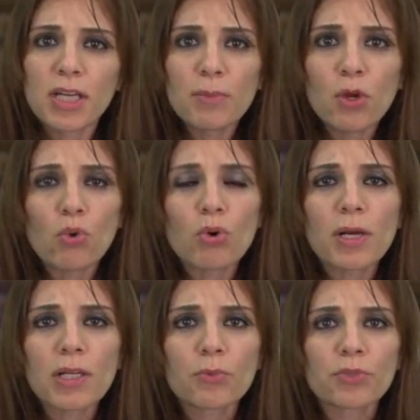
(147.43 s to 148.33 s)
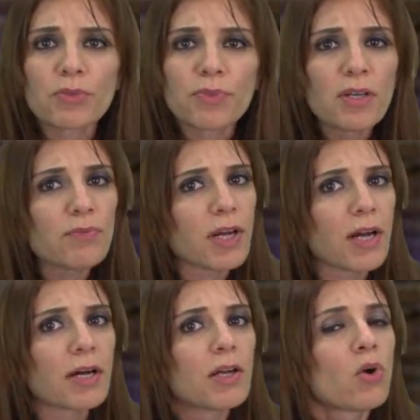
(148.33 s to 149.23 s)
دعم الحكومات المضيفة في
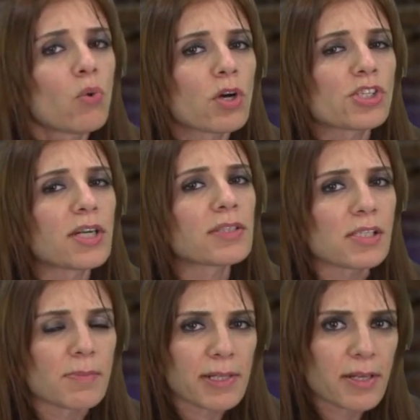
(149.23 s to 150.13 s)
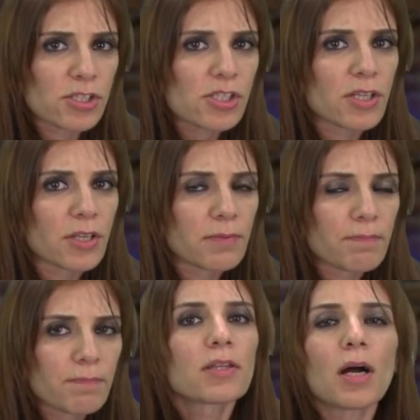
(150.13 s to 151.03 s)
حال واجهت أزمة لاجئين
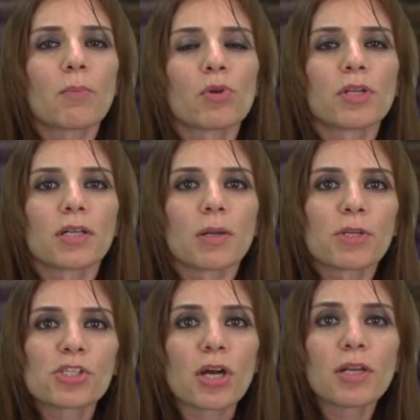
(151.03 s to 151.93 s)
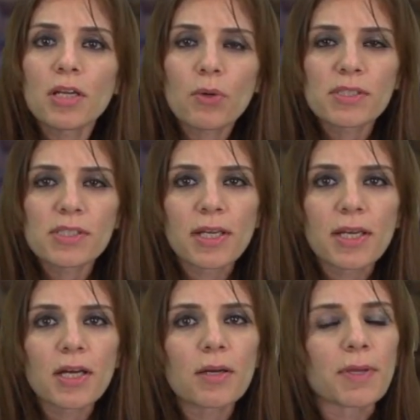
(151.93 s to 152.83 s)
دعم بلدان المنشأ للعودة
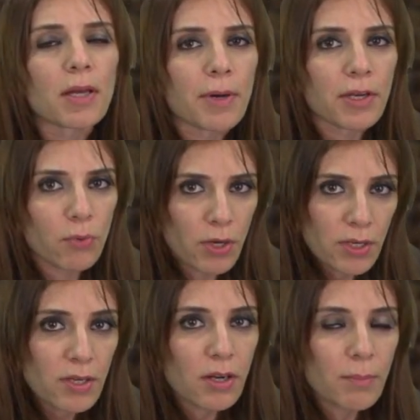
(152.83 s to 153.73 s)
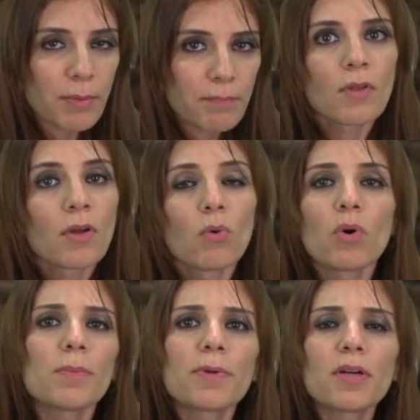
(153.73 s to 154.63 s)
إليها بأمان وكرامة
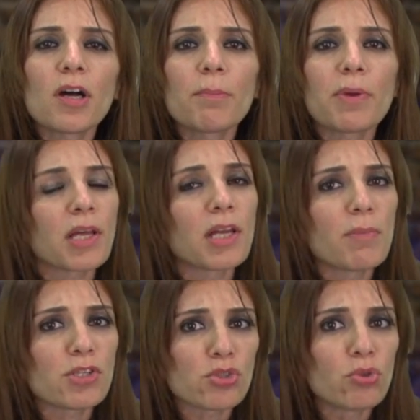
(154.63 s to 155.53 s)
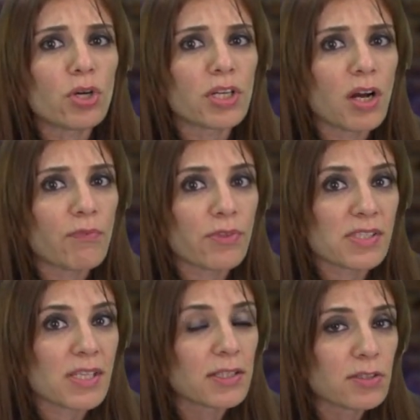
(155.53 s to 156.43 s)
وبالرغم من أن المشروع يحفظ
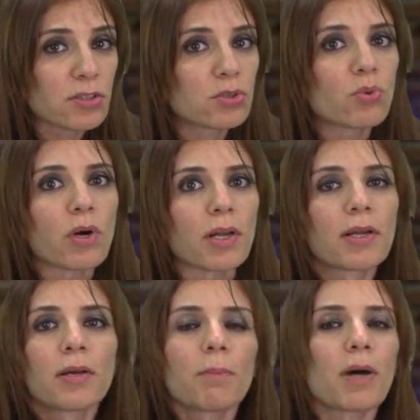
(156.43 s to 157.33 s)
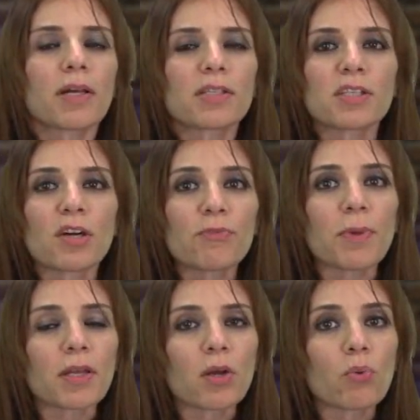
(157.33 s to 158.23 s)
سيادة الدول مع الاعتراف
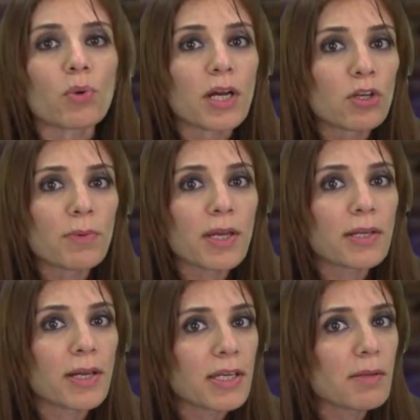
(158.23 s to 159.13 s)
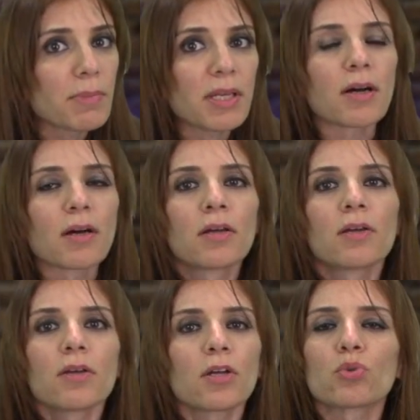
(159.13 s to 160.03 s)
بأنه لا يمكن لأي منها
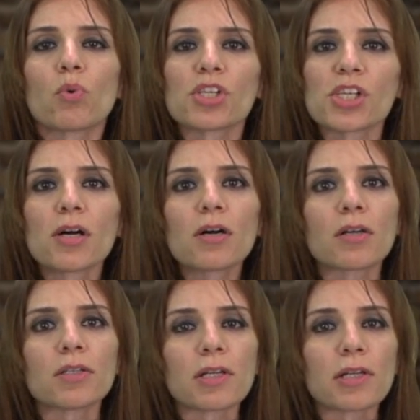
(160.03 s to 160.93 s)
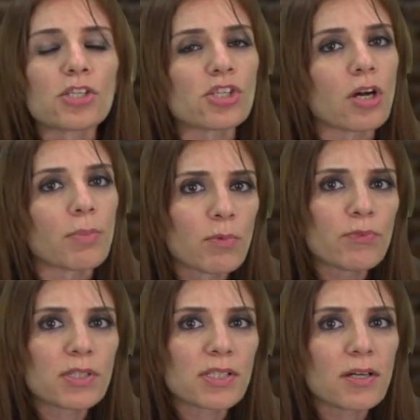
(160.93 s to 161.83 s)
أن تواجه قضية الهجرة
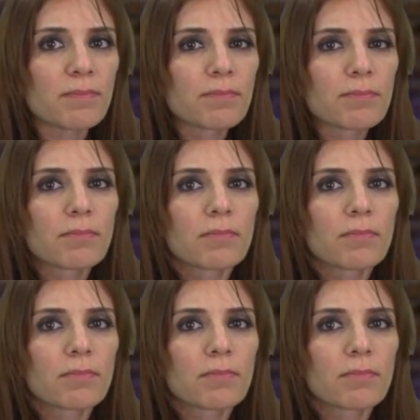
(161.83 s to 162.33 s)
بمفردها